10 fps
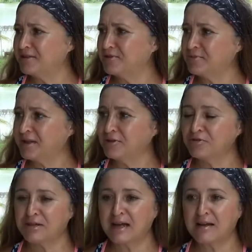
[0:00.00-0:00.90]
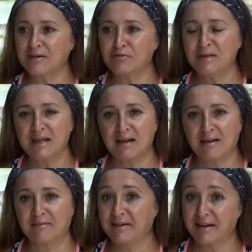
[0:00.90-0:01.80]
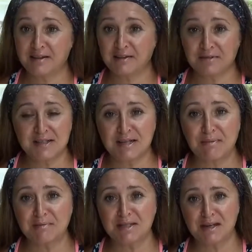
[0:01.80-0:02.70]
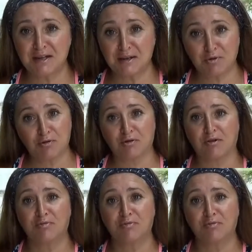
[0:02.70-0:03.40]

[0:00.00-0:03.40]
думала, но так как у меня вариантов на самом деле немного,